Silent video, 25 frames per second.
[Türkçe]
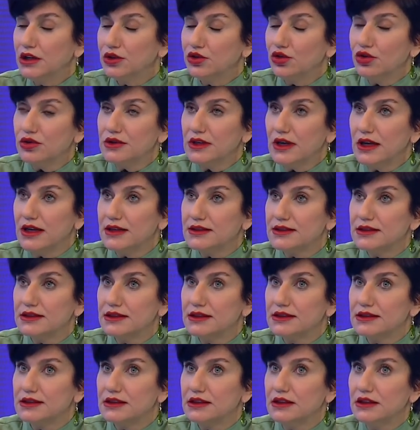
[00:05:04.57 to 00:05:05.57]
Roza
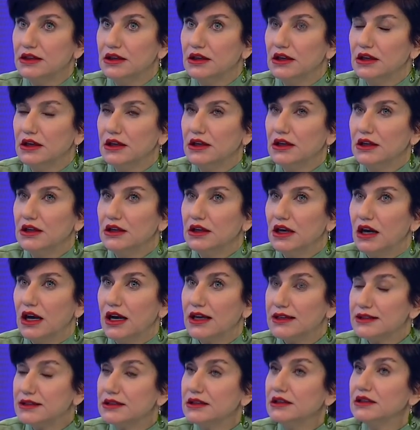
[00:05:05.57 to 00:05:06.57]
hastası
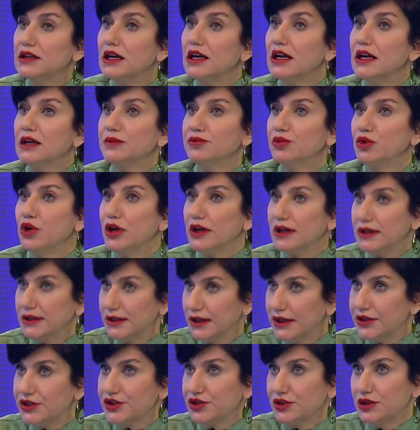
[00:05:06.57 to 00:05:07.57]
hastalık hayat boyu
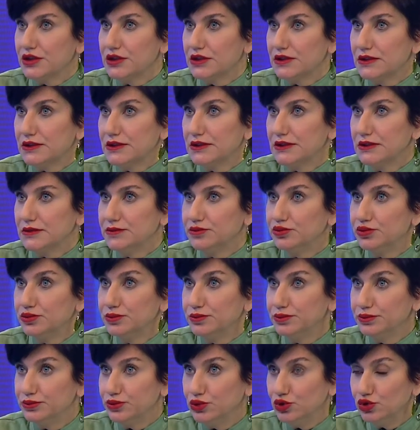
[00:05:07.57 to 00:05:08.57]
arkadaştır.
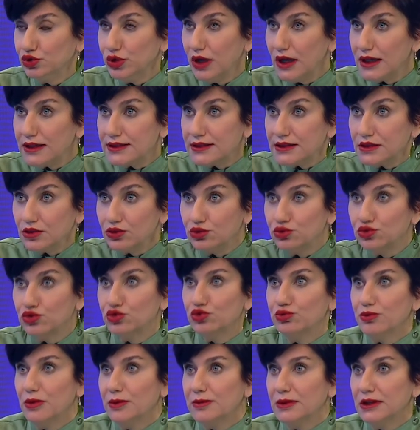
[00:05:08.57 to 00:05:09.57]
Bunu hasta
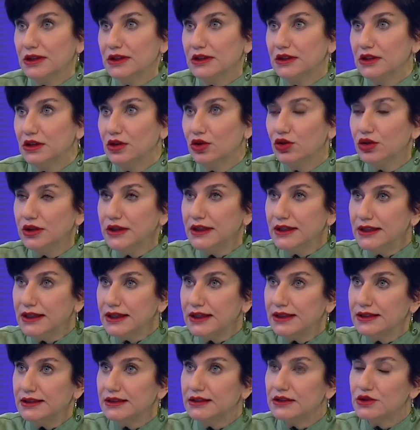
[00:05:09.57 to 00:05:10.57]
unutmamalı. O
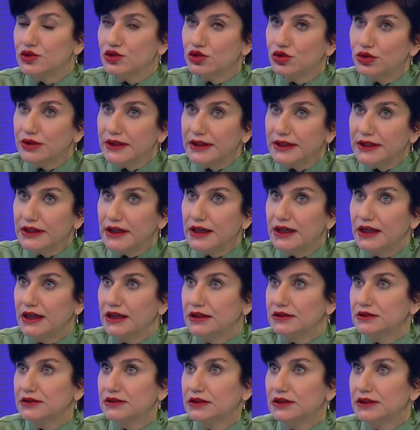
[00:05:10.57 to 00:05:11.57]
nedenle de sonraki
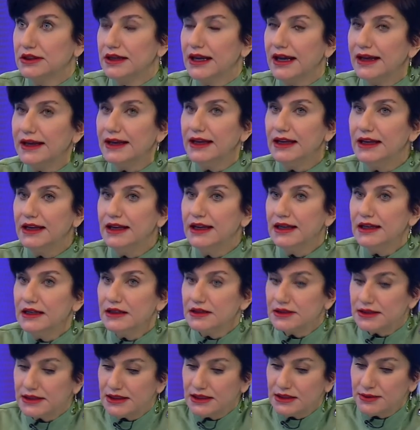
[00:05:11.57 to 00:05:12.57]
hayatında da yani
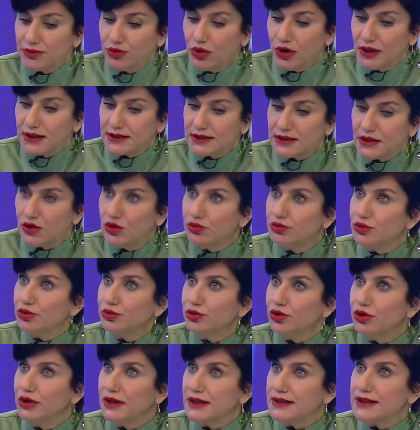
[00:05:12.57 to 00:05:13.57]
siz bu hastaya
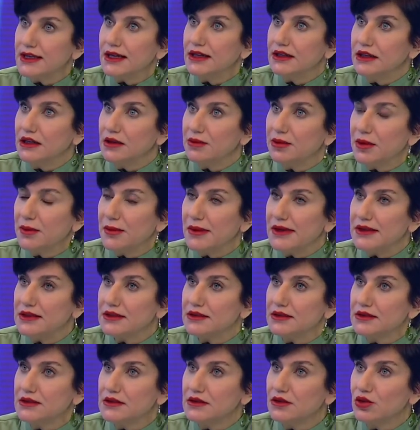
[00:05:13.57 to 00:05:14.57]
ömür boyu lazer de
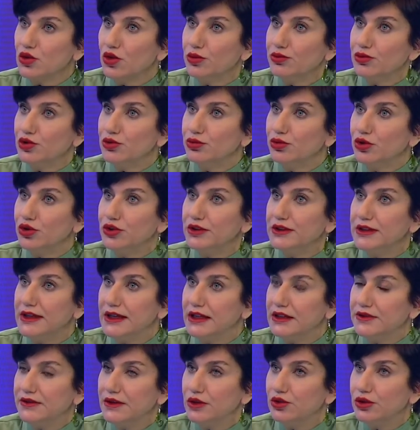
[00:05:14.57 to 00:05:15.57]
yapamazsınız. Ömür boyu
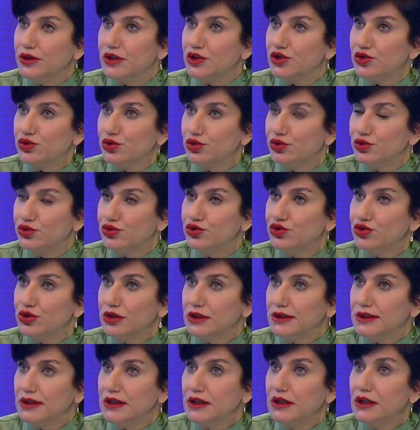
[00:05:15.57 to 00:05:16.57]
diyet ve güneş
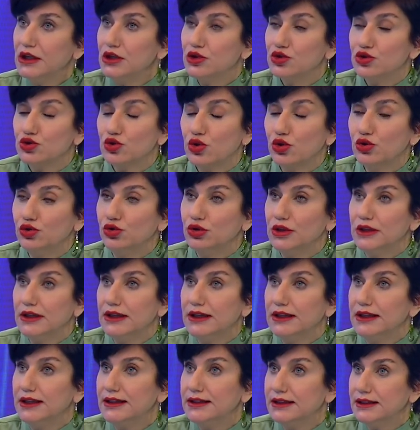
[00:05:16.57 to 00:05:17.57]
koruyucuya da sonuna
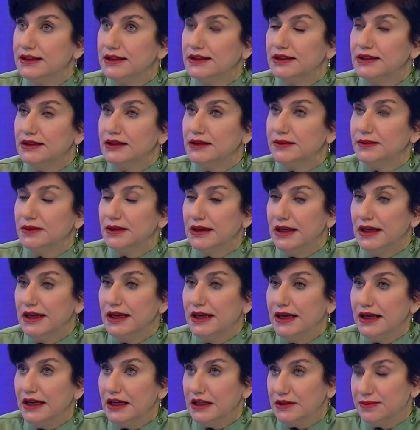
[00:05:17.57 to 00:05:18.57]
kadar dikkat edip
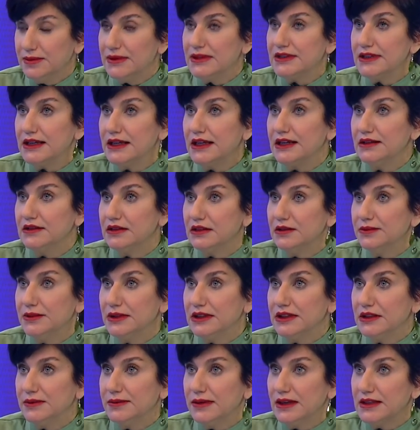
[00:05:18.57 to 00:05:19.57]
etmesi gerektiğini
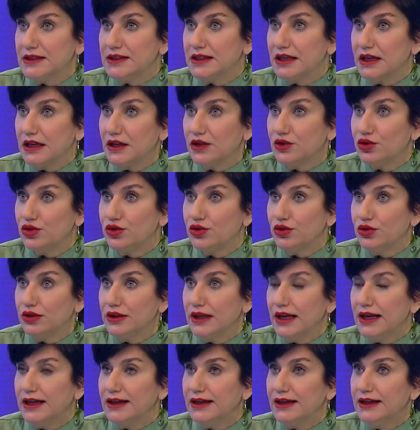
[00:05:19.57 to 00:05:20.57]
bildirmeniz gerekiyor.
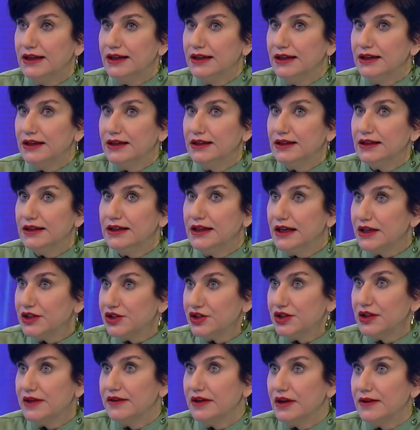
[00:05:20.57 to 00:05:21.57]
Yani
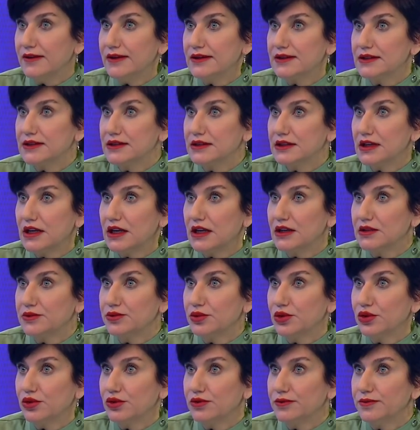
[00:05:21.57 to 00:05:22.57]
ilaç da veremezsiniz hayat
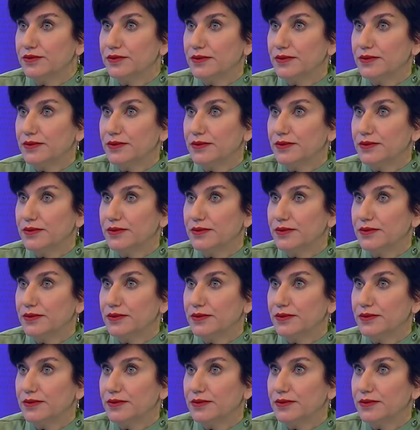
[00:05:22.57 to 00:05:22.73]
evet. boyu.